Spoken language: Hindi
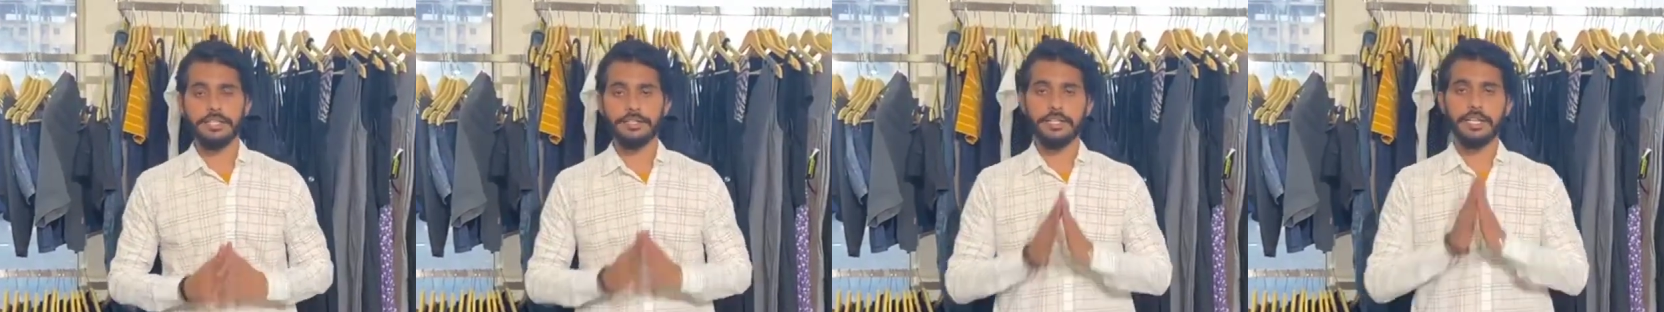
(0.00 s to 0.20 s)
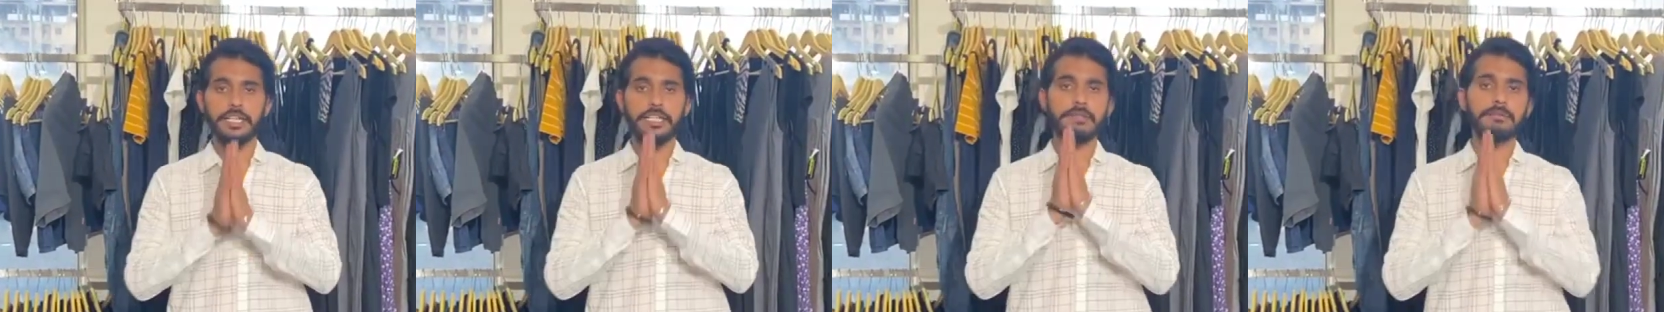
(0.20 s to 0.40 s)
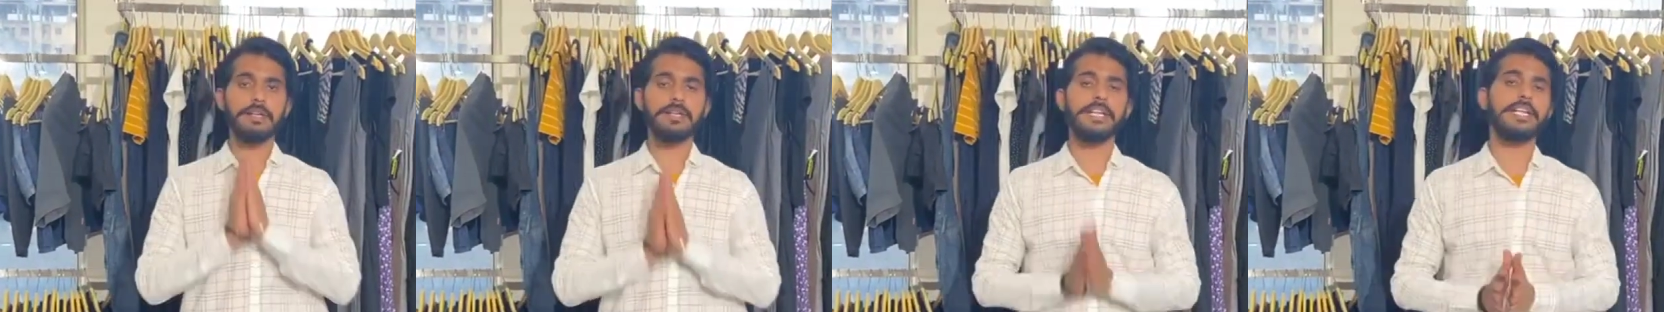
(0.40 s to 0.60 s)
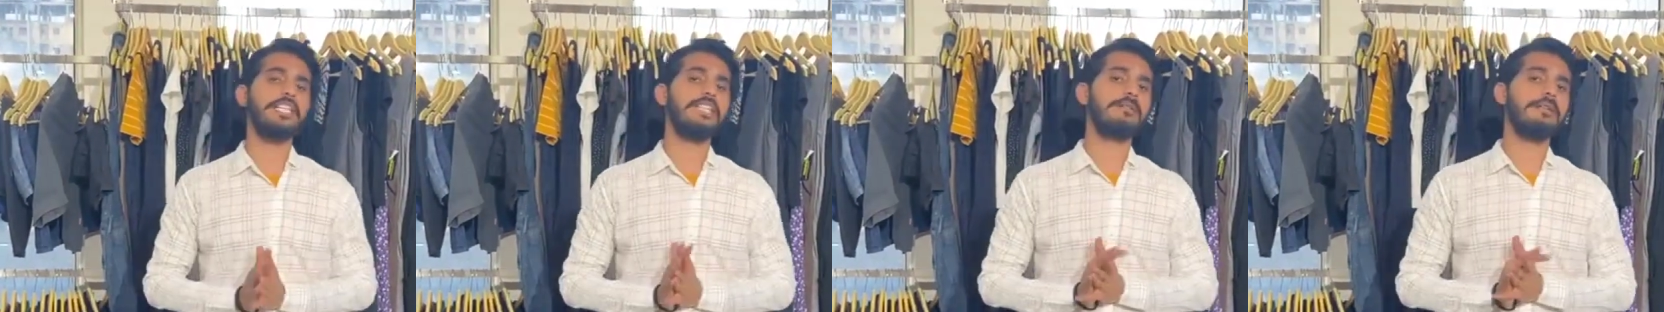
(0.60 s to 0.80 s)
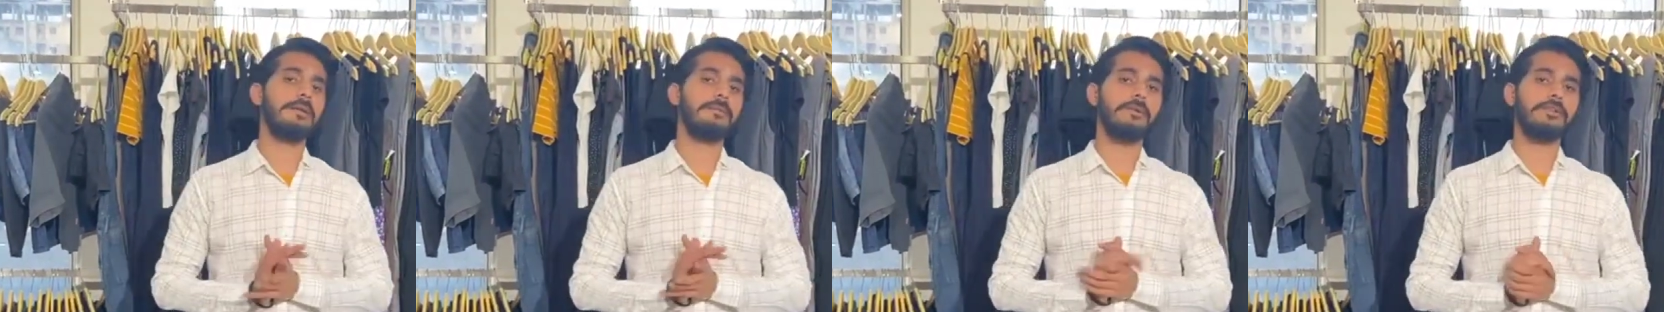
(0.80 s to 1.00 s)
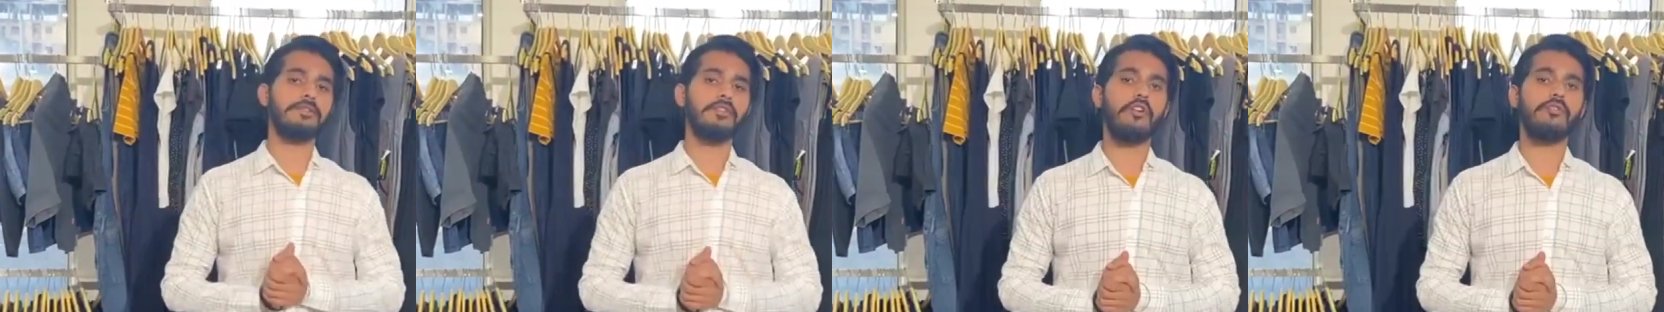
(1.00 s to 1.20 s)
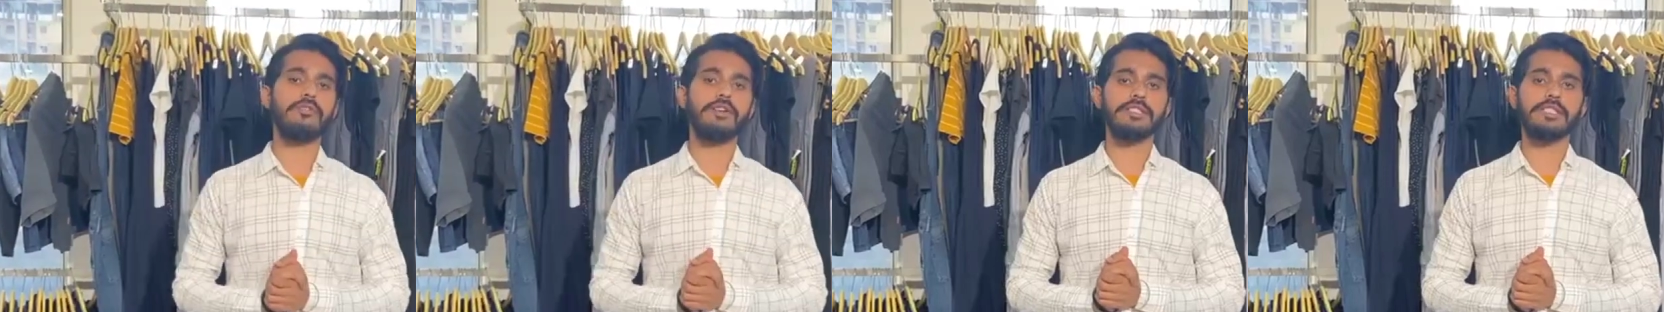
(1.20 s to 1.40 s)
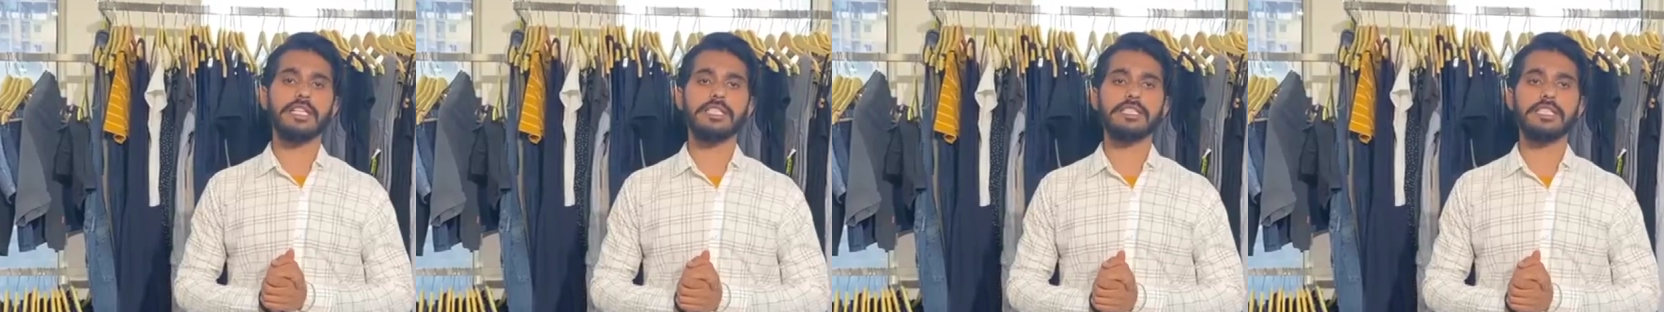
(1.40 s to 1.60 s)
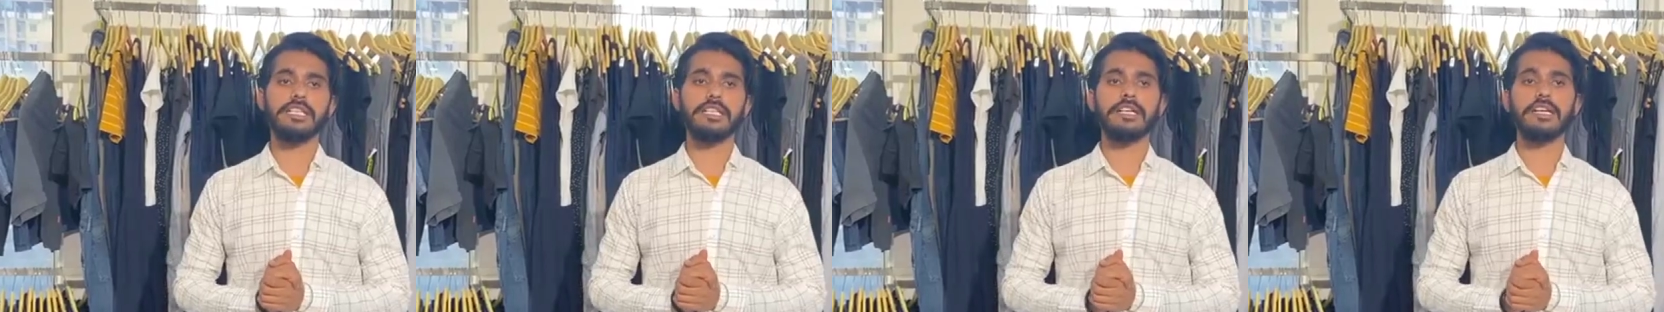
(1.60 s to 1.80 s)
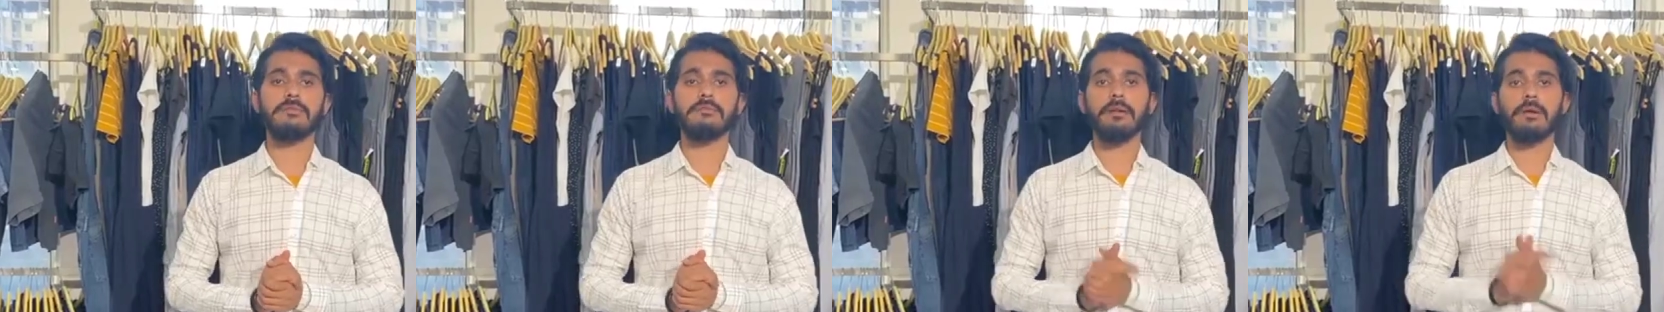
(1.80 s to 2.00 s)
डेली बाई डेली हमारे पास ऑफर्स आते हैं
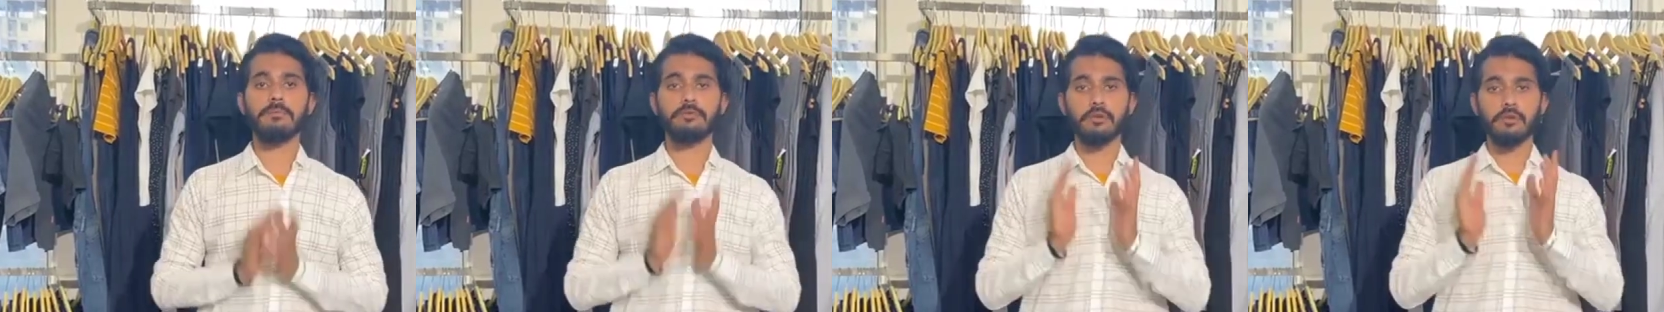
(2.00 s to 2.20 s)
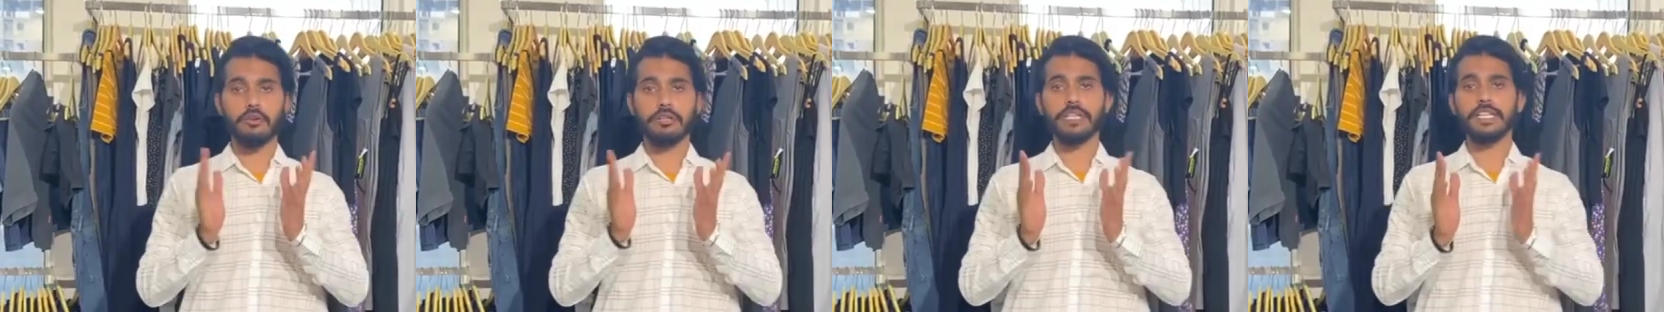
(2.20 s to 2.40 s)
हम आप लोगों